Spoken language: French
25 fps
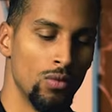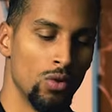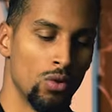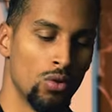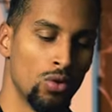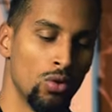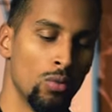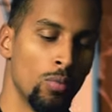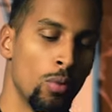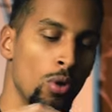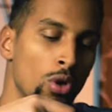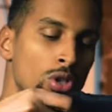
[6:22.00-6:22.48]

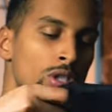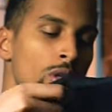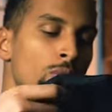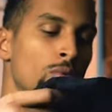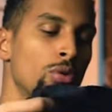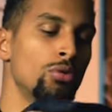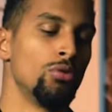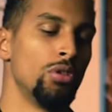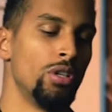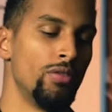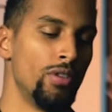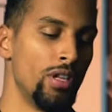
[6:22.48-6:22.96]
Donc le prochain
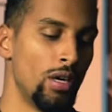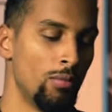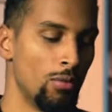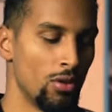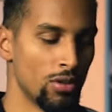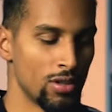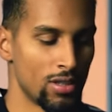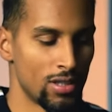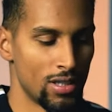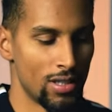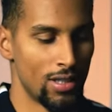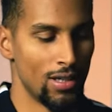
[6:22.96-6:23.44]
produit
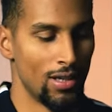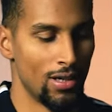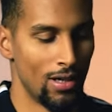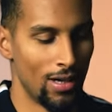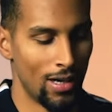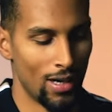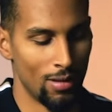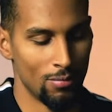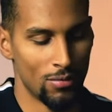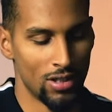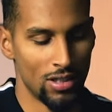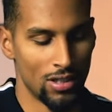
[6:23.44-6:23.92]
évidemment c'est
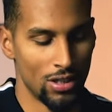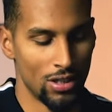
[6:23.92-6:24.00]
un petit